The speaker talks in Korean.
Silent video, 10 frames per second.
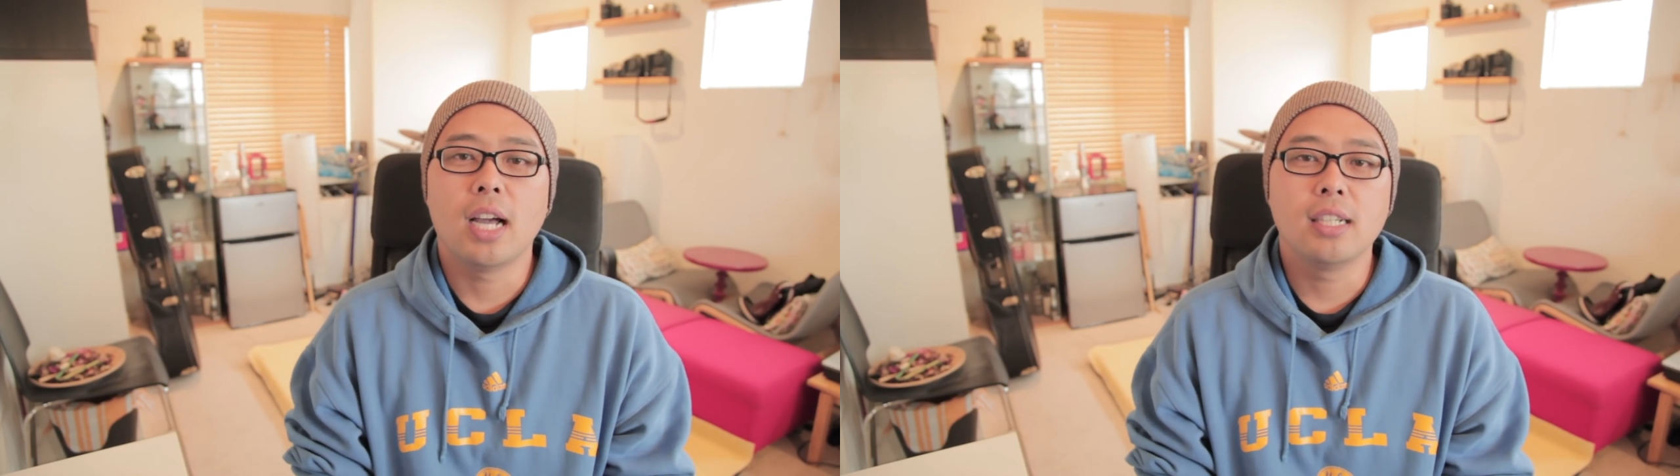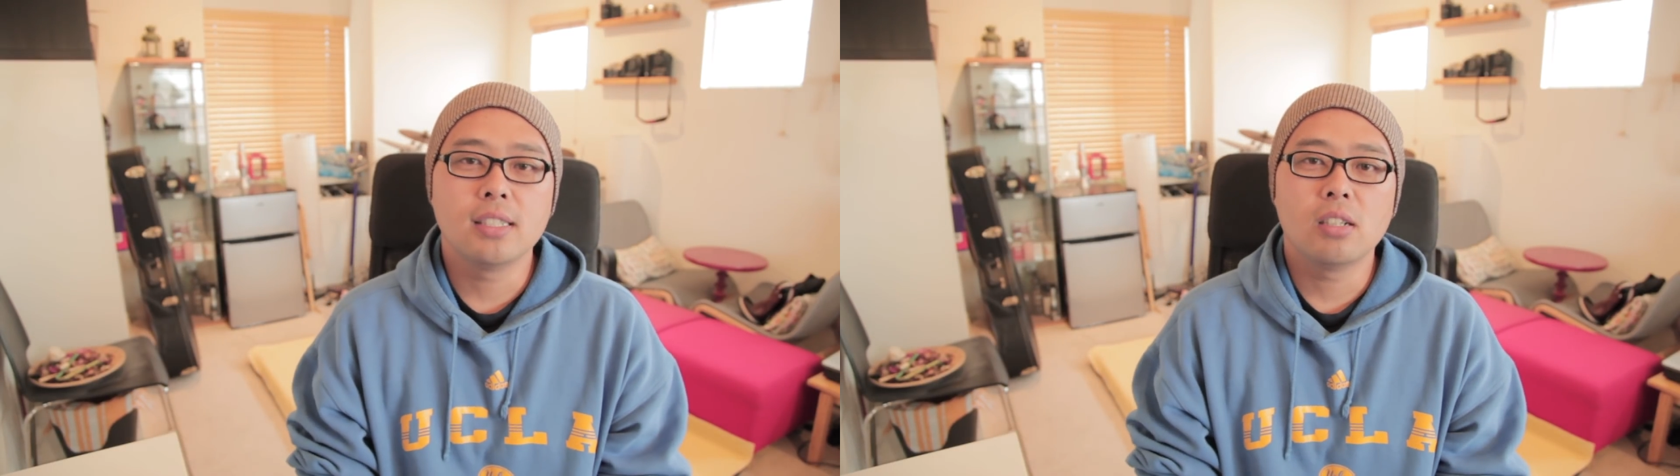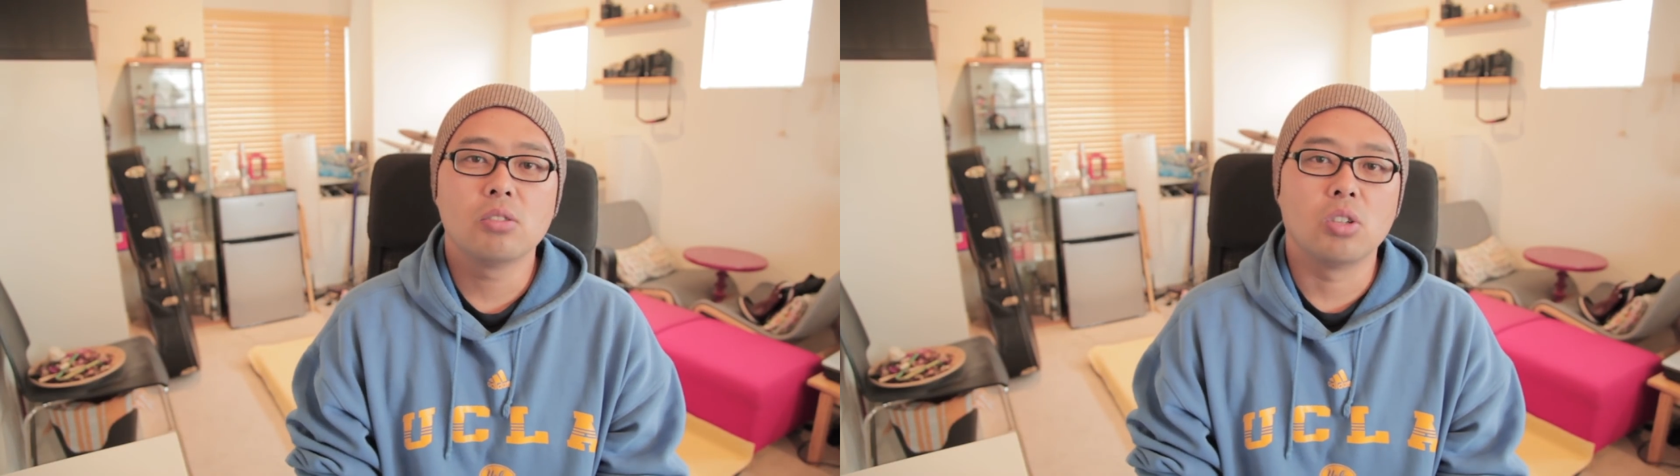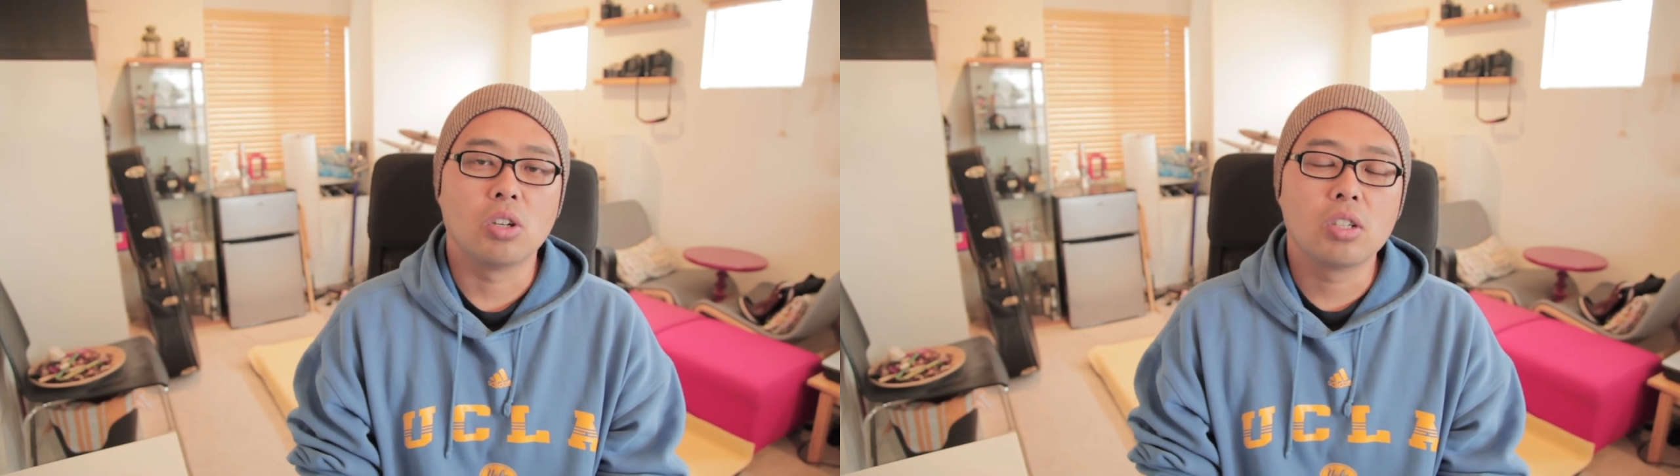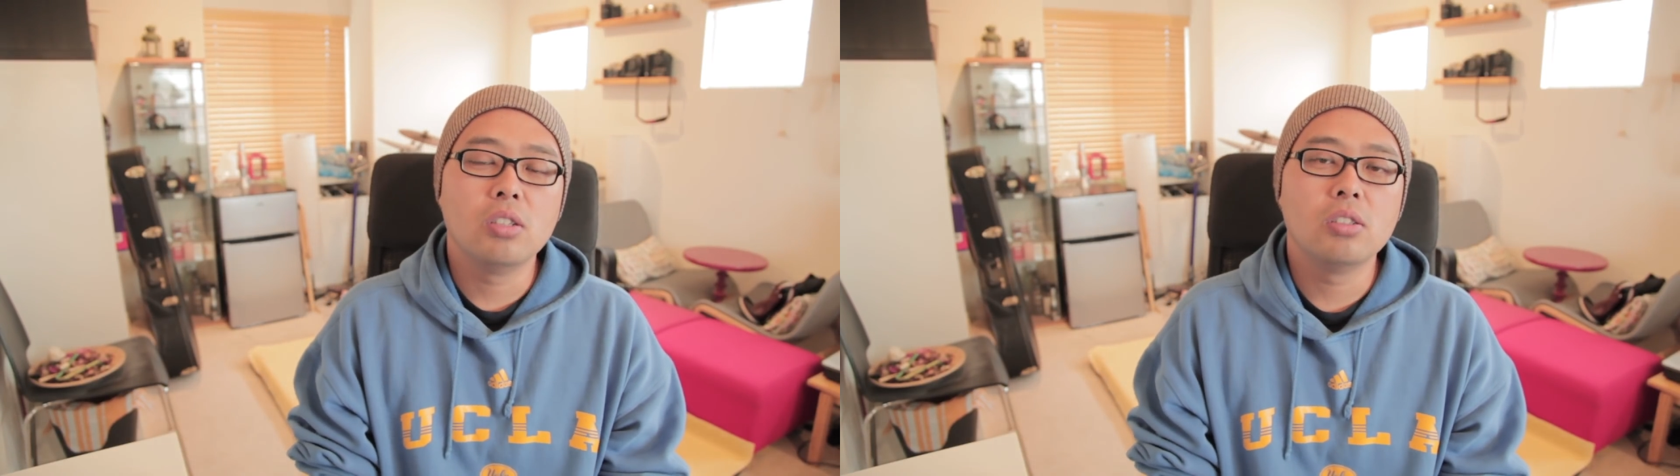항상
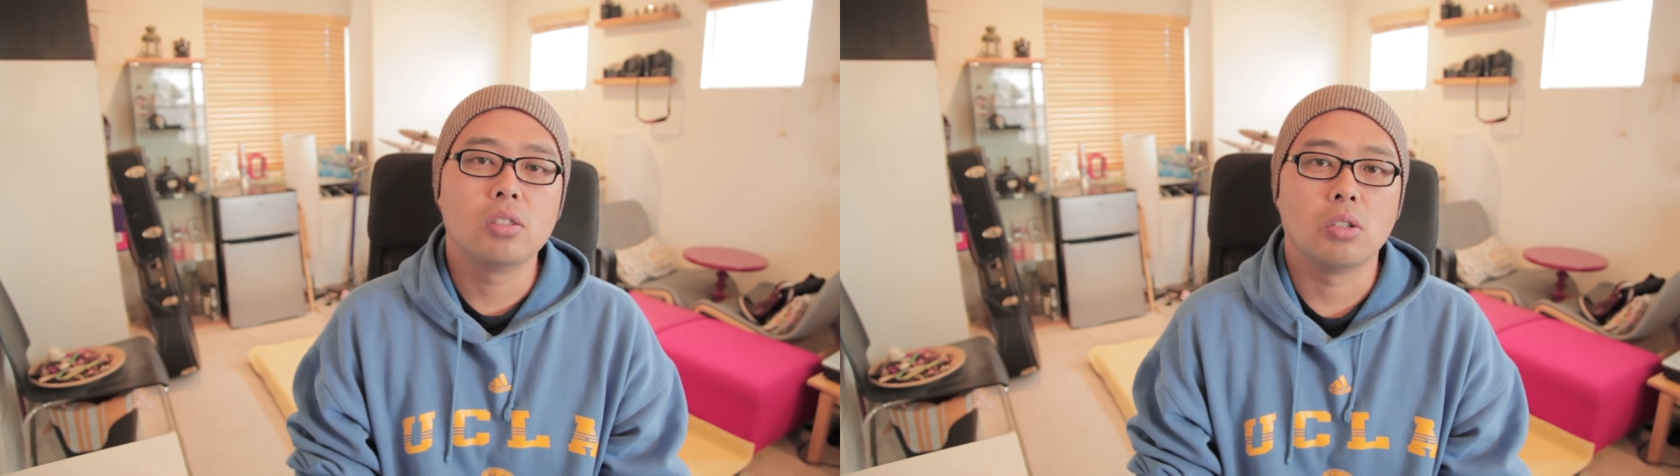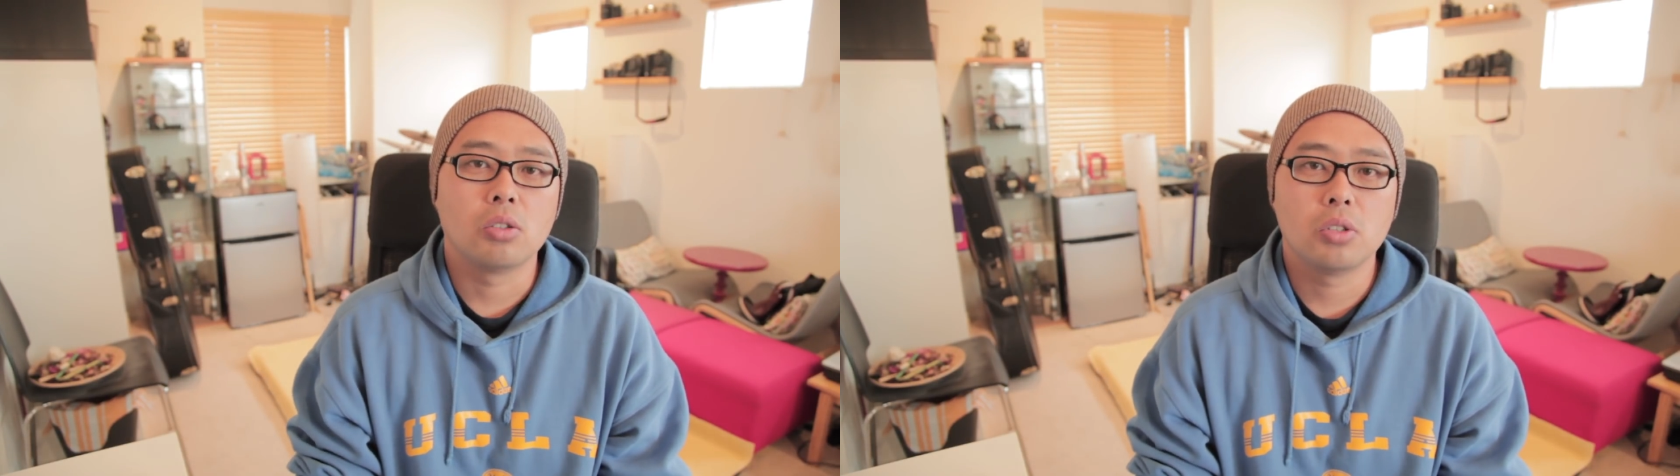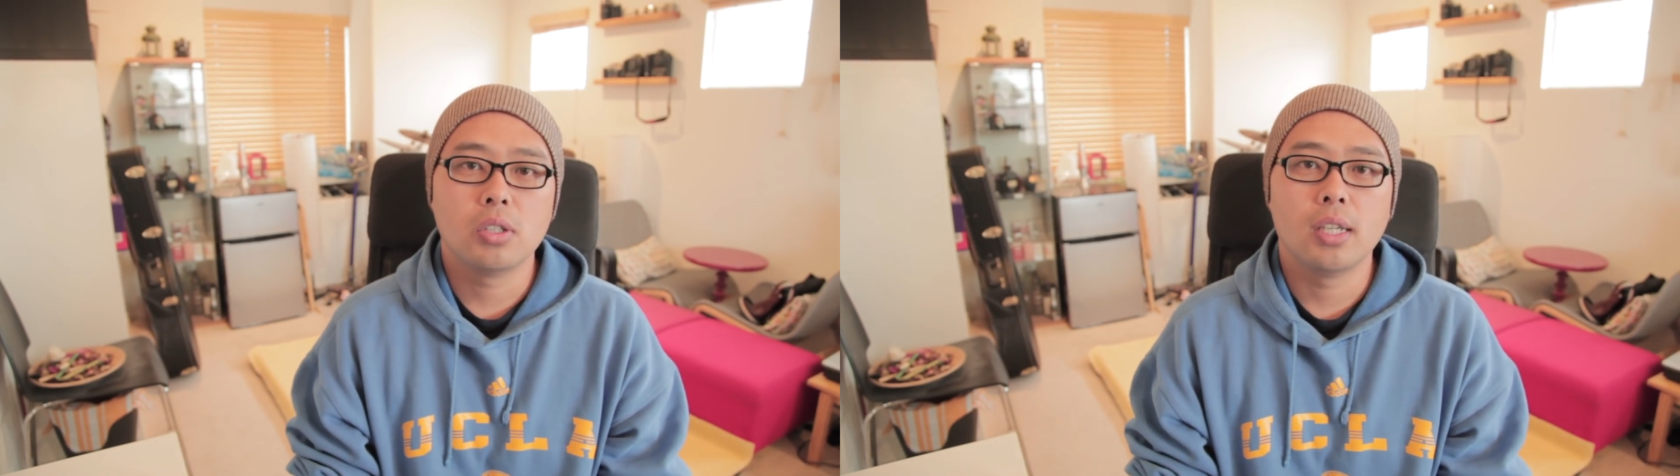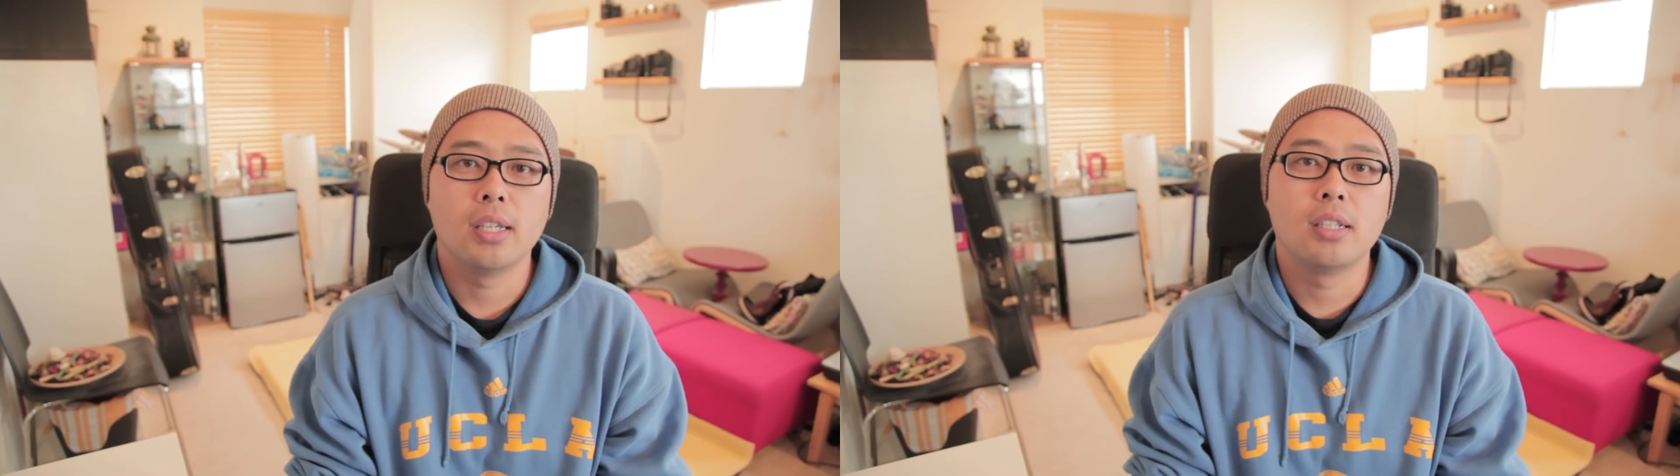적기는 적죠.